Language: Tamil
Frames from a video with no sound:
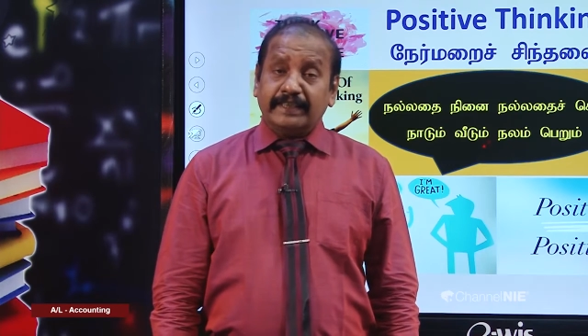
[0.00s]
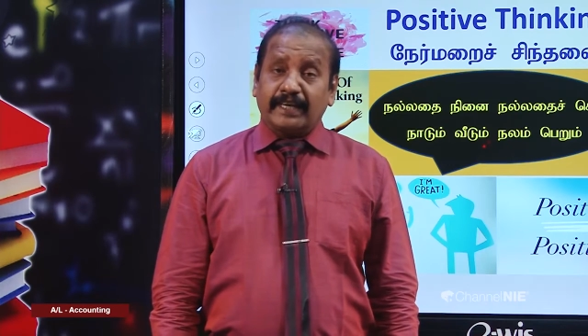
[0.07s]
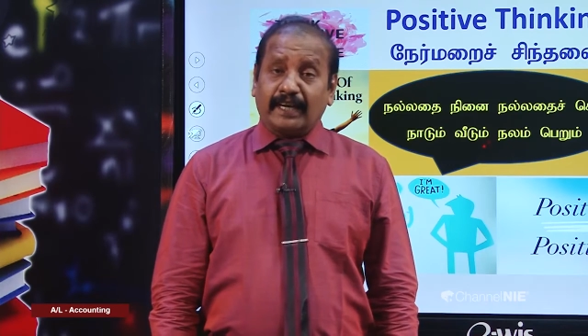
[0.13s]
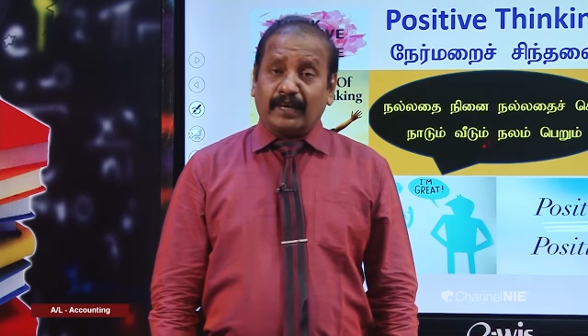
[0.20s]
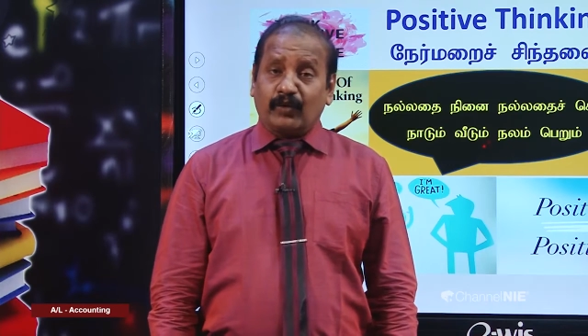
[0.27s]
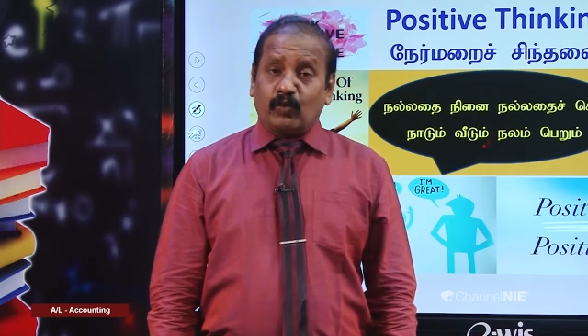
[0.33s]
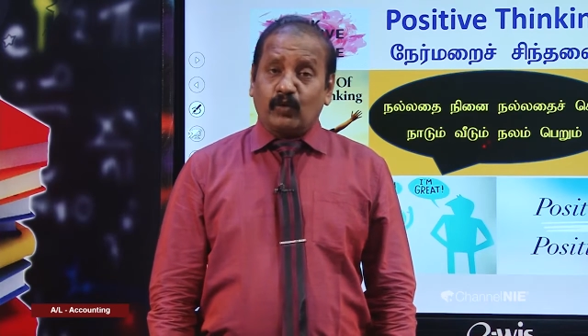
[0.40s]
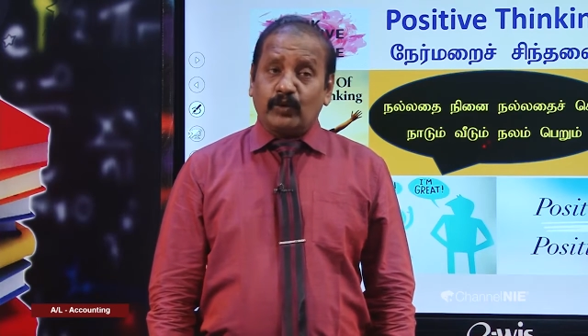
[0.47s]

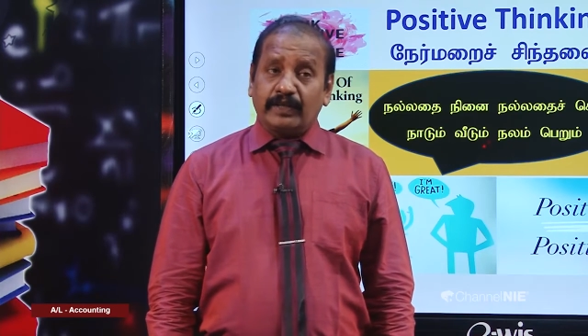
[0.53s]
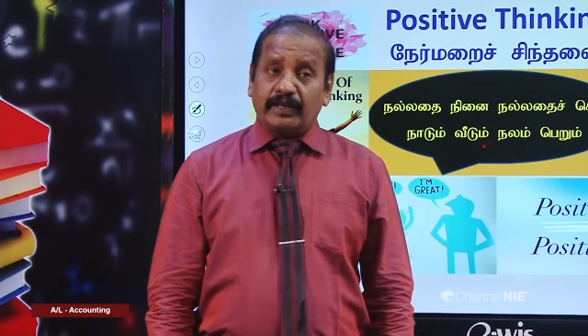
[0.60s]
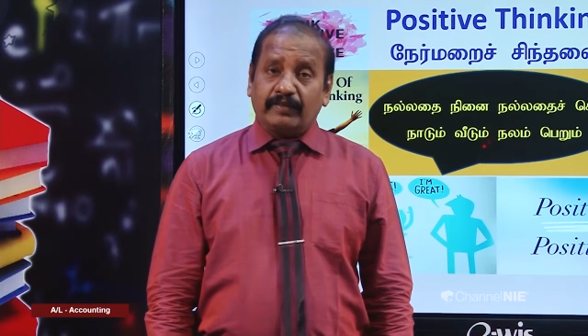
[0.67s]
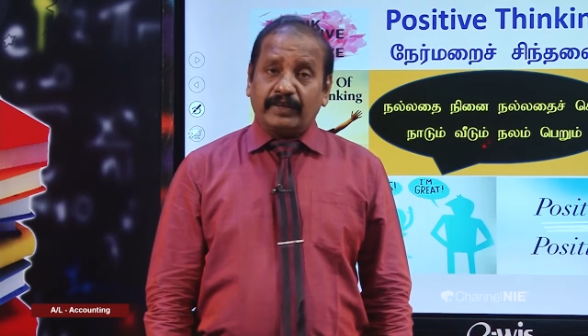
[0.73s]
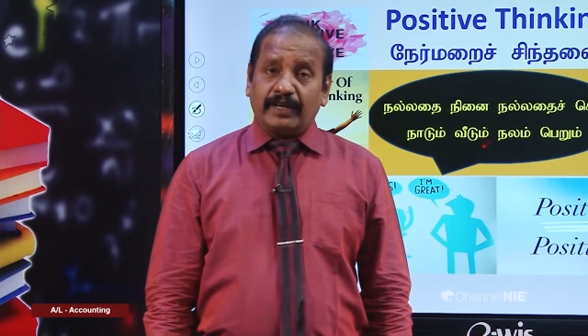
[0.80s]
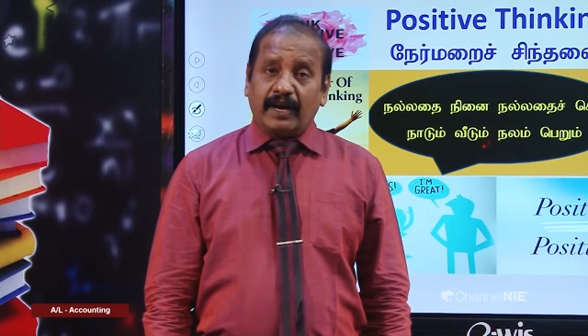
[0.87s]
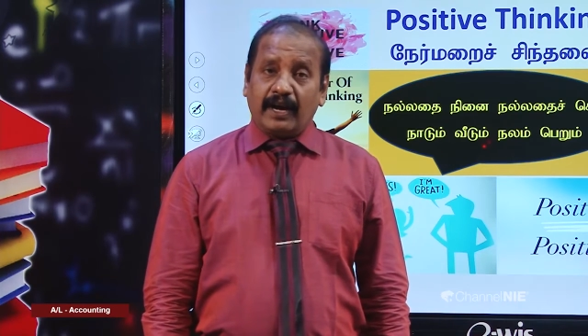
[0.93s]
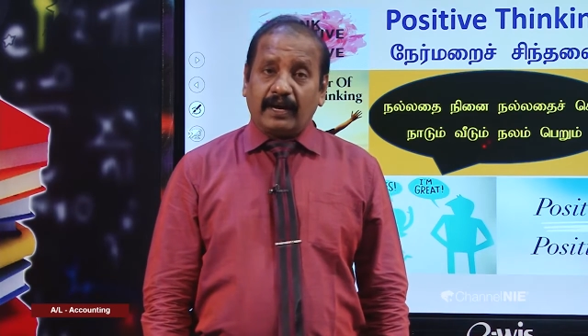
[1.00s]

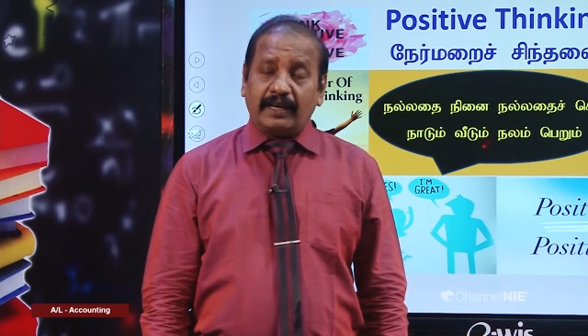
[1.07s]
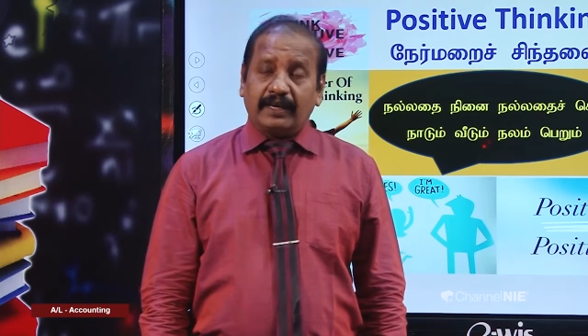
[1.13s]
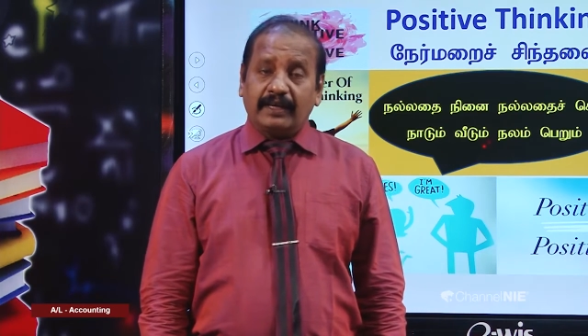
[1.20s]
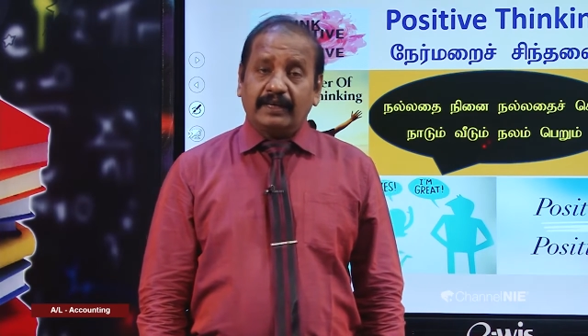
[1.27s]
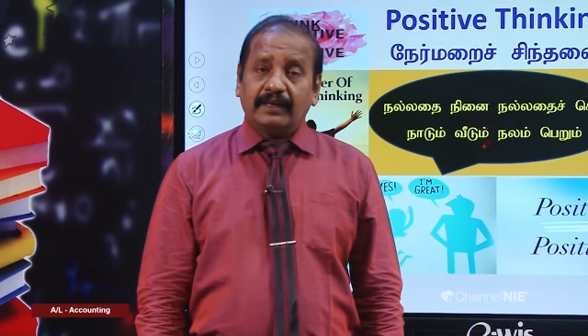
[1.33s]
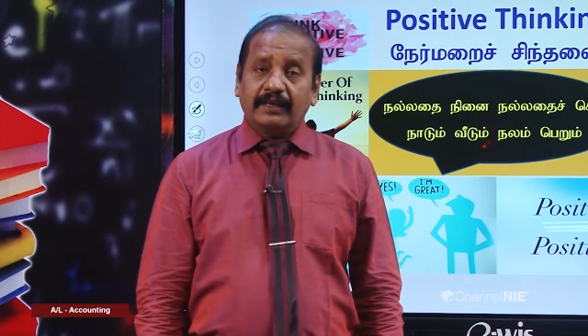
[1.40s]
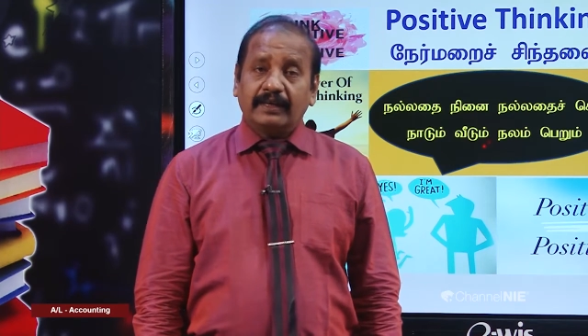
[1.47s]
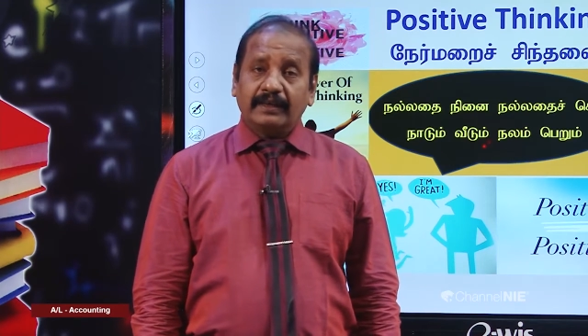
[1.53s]
தரக்கூடியவையாக
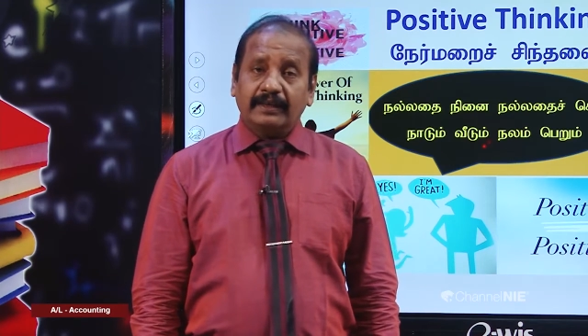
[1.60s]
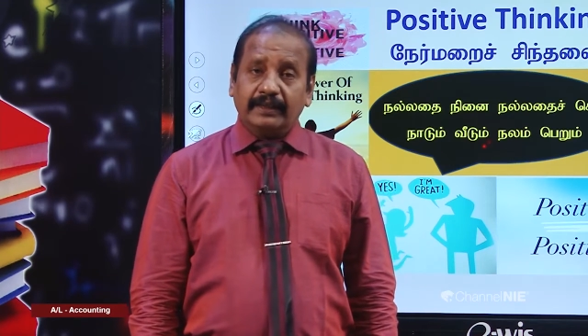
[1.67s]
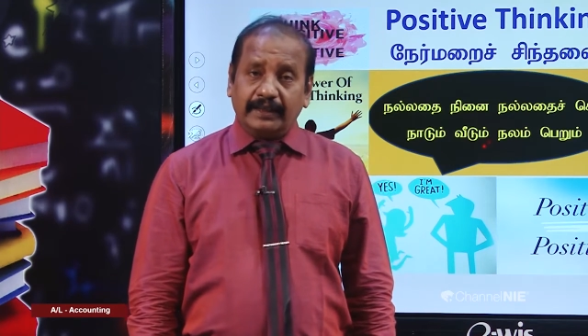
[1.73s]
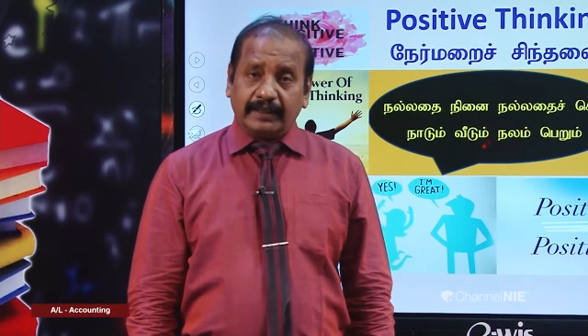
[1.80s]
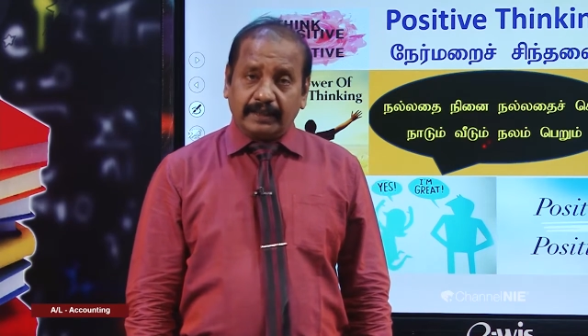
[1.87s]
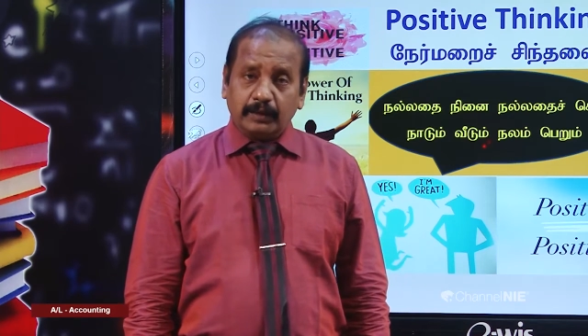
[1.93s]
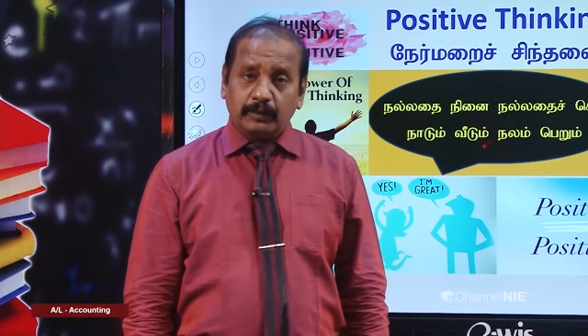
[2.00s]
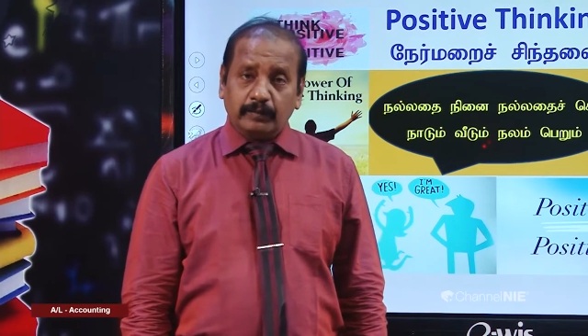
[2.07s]

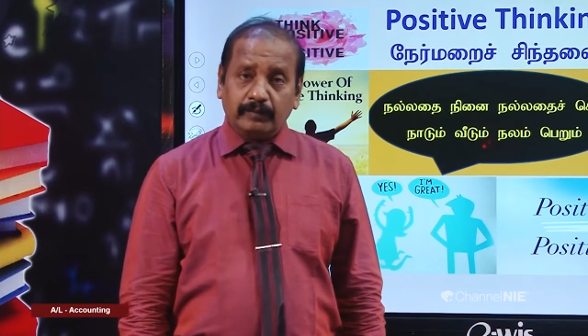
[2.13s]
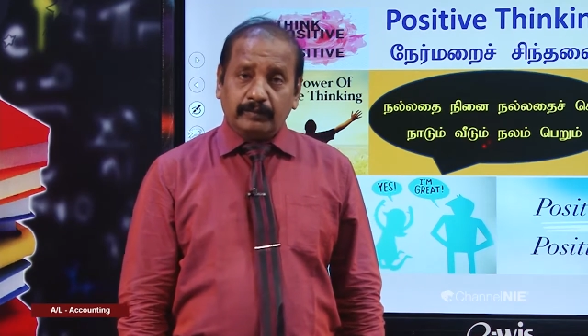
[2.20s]
இருக்கும்